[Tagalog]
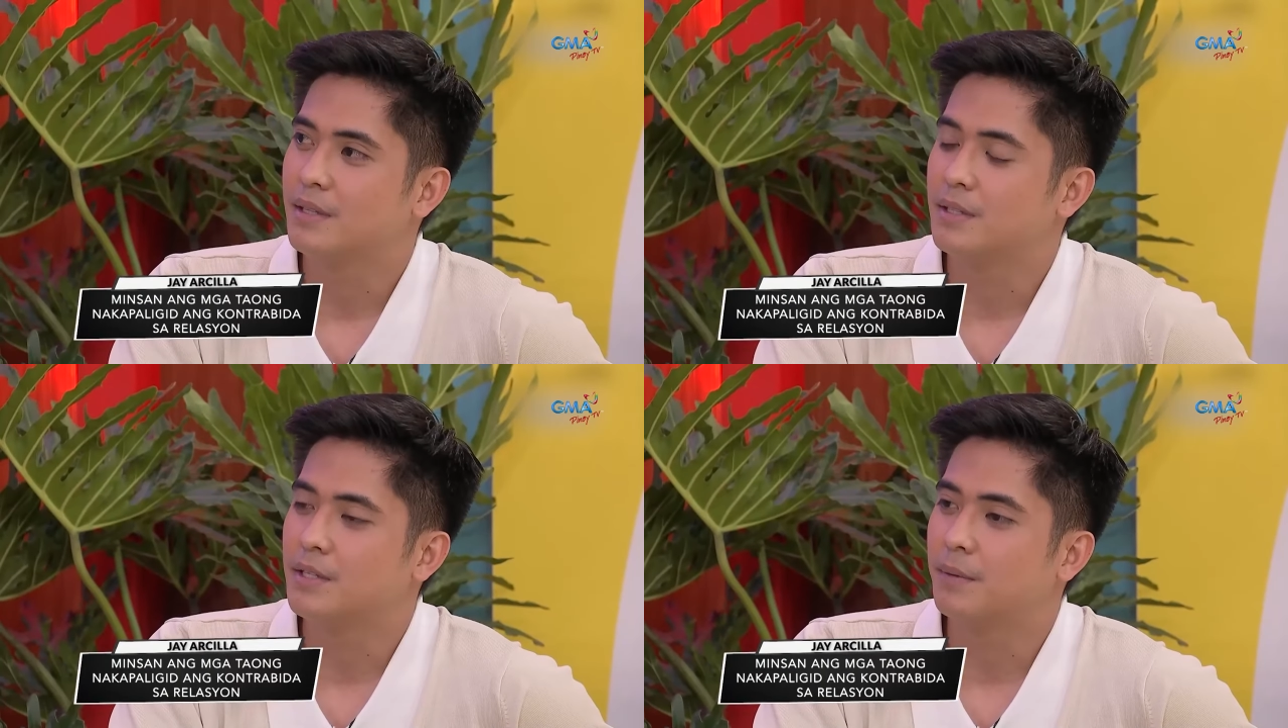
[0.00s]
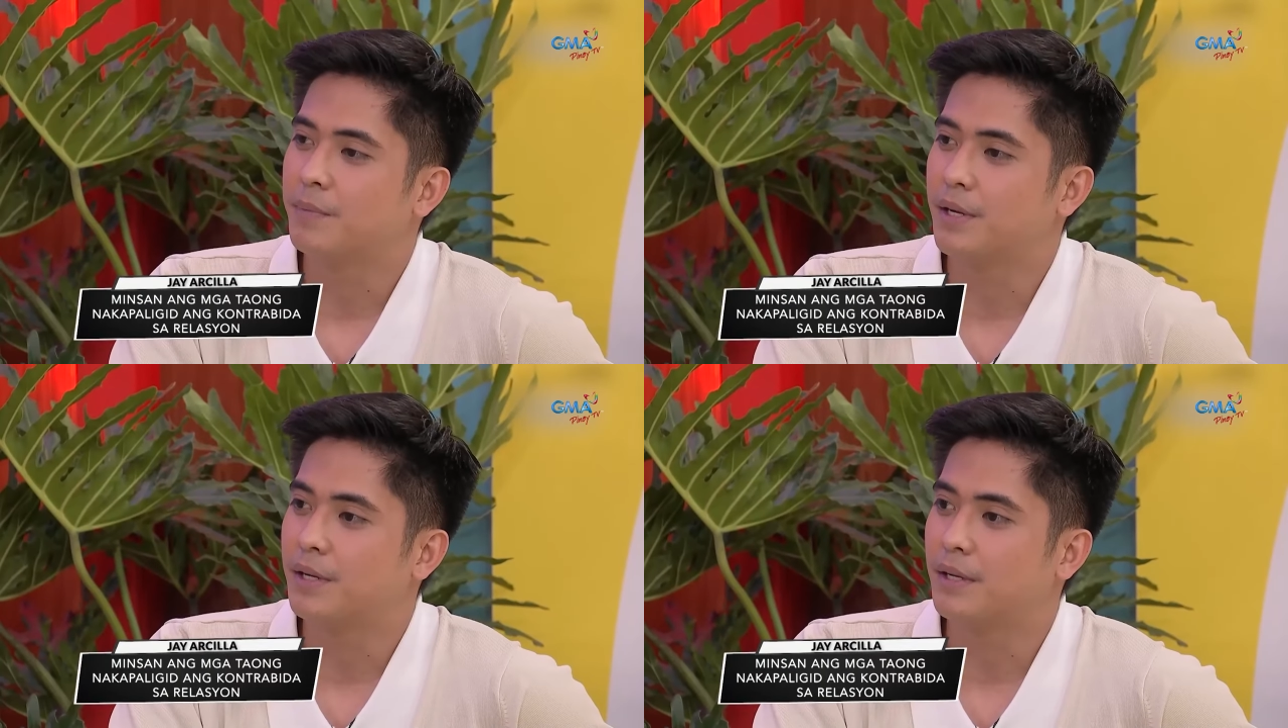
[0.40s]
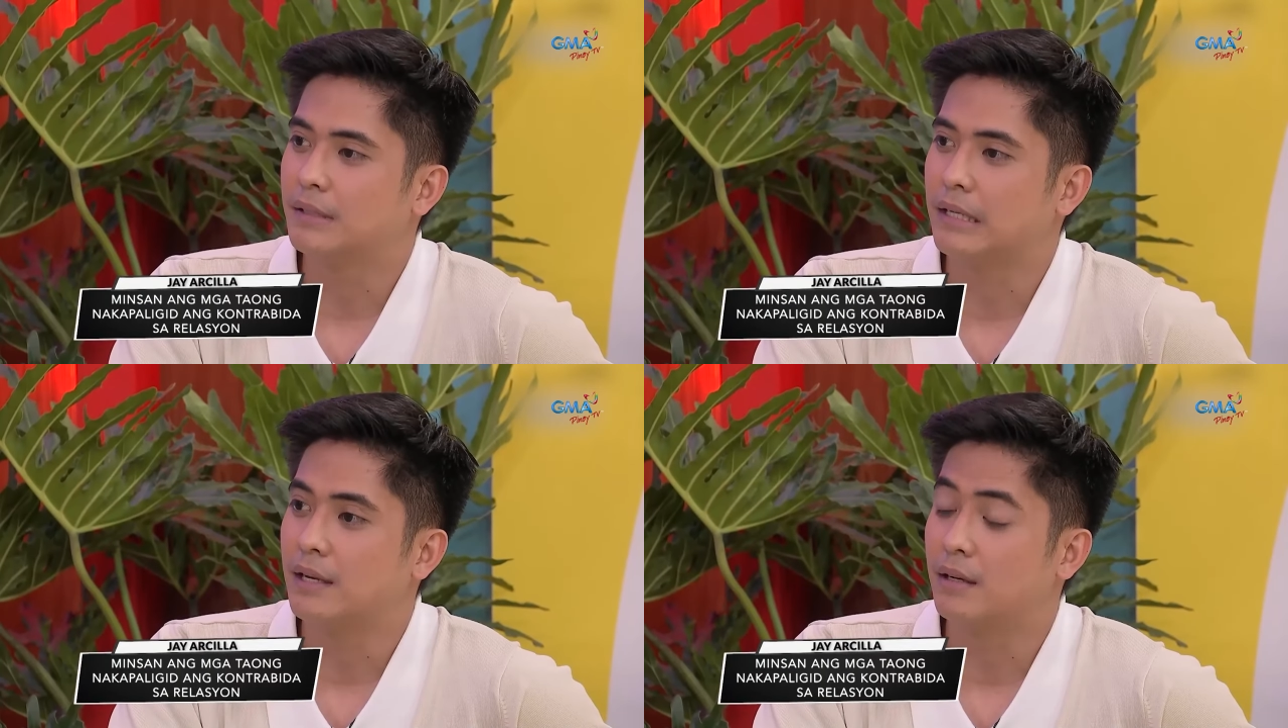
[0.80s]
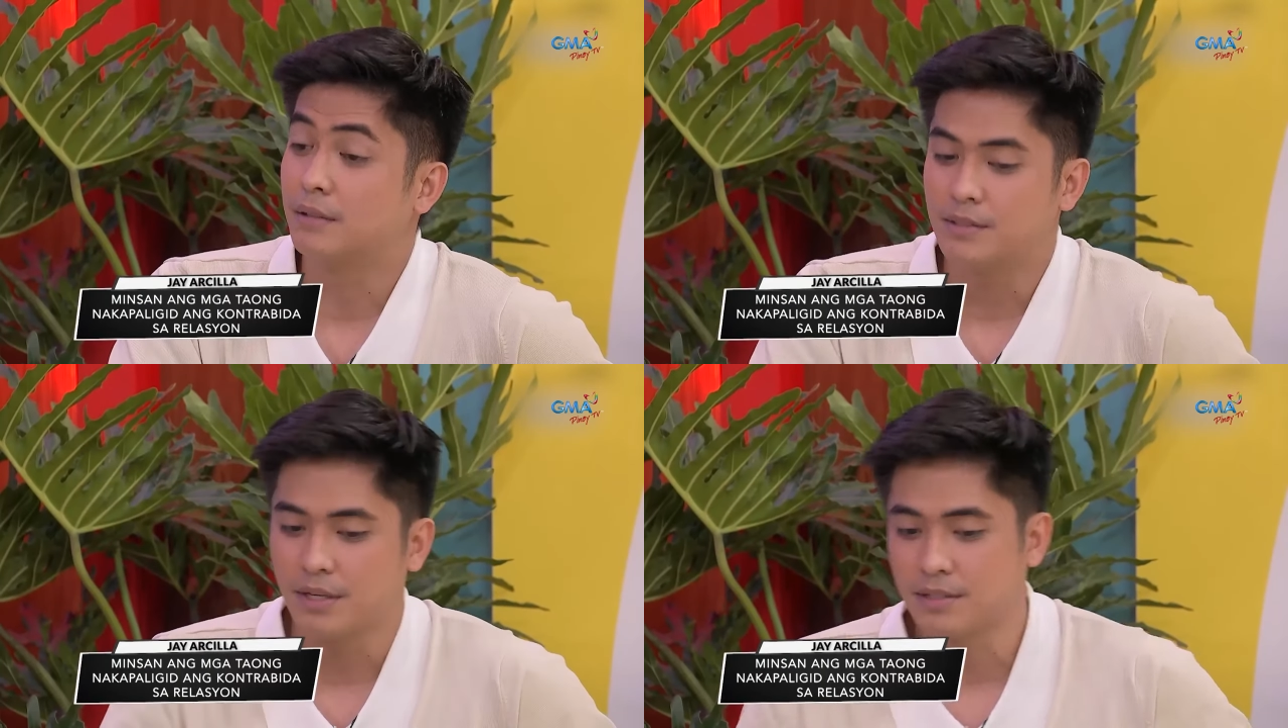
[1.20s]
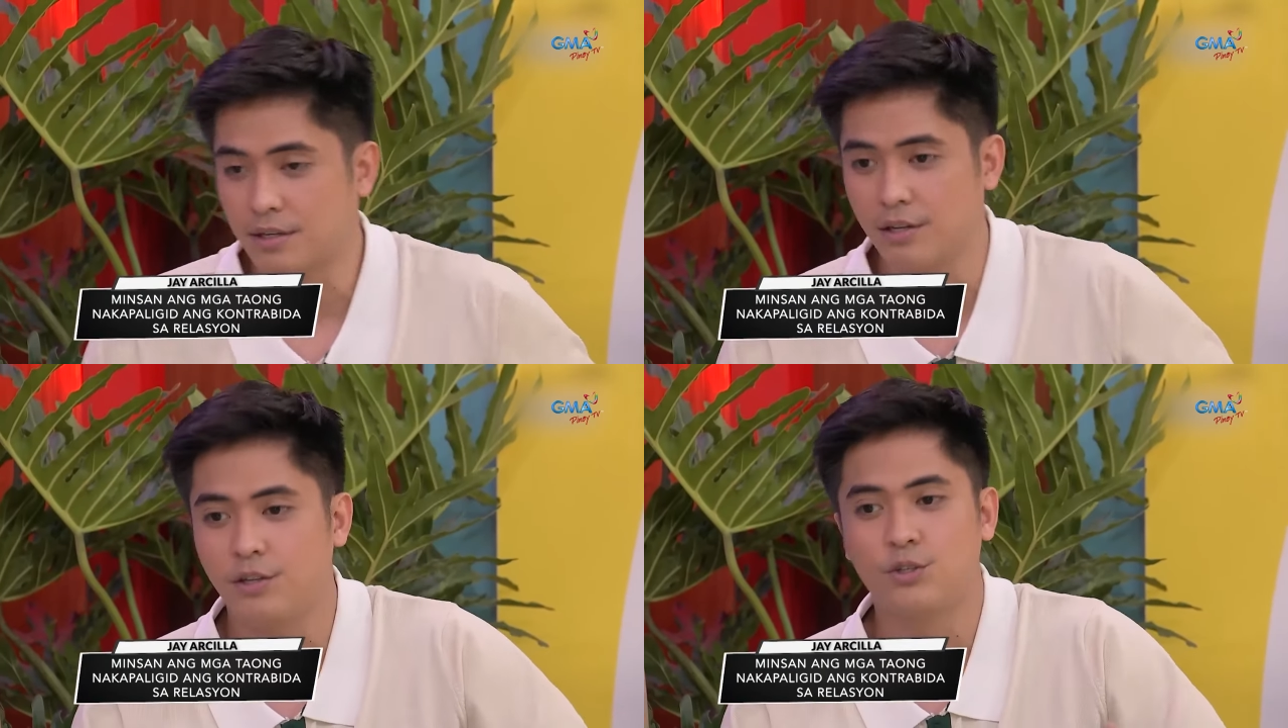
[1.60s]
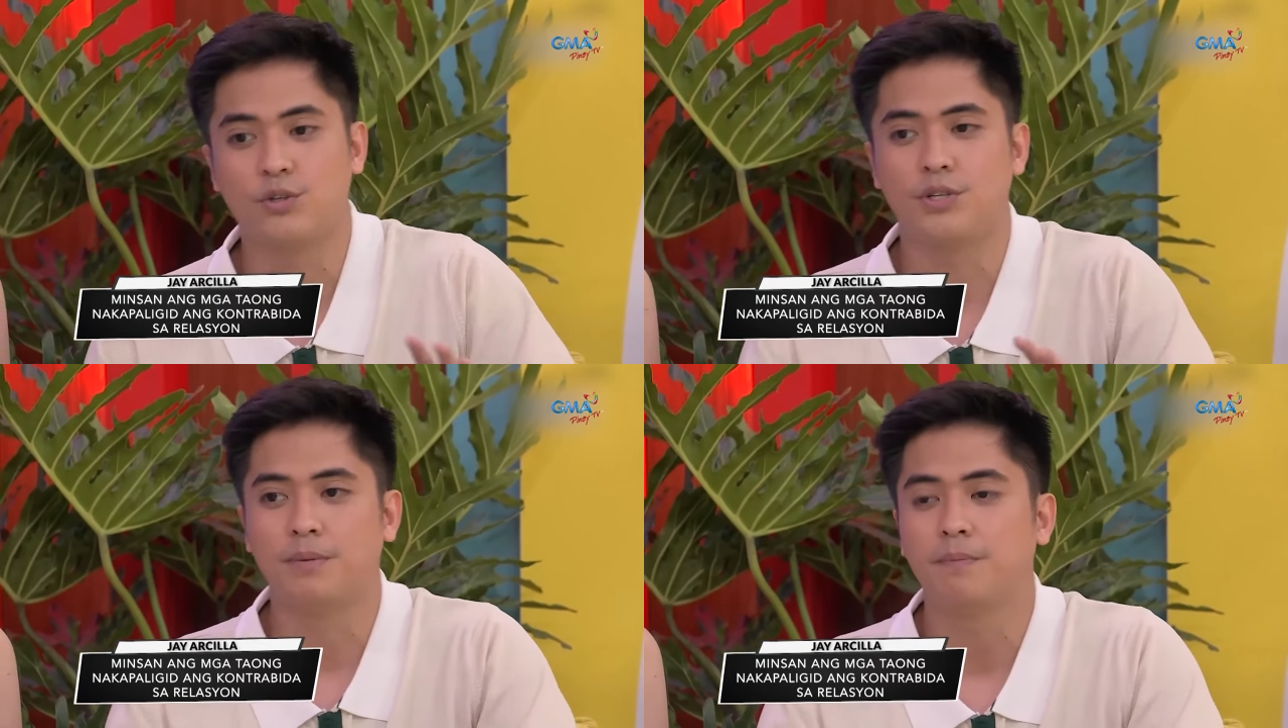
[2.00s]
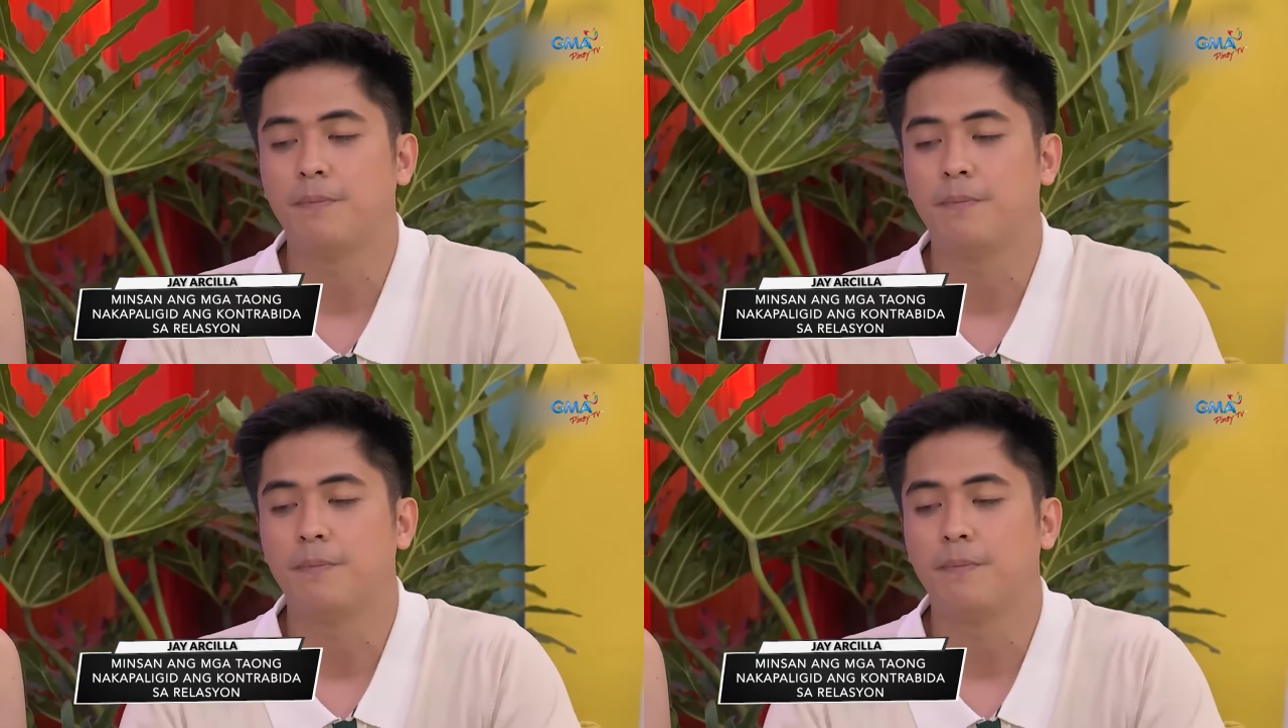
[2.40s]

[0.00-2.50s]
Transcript: syempre, kailangan sa isang relationship,